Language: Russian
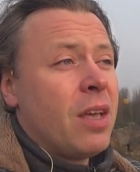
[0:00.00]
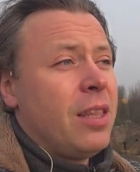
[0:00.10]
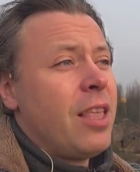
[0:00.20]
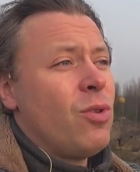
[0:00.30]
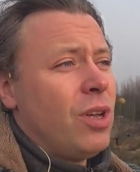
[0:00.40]

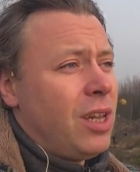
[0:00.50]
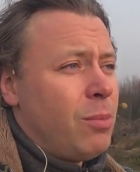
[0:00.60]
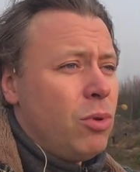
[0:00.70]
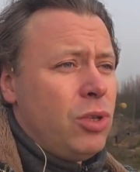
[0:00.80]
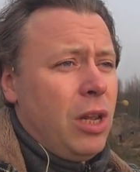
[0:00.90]
На него
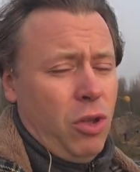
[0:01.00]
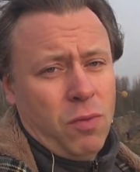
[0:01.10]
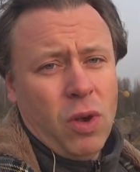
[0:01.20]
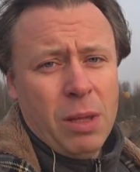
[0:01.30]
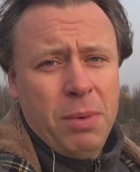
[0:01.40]
нахлобучили
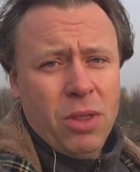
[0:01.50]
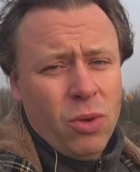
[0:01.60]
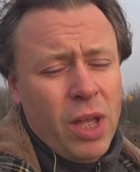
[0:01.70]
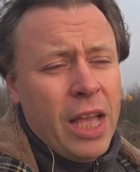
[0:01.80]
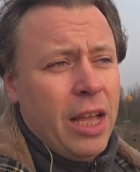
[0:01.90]
новую кабину.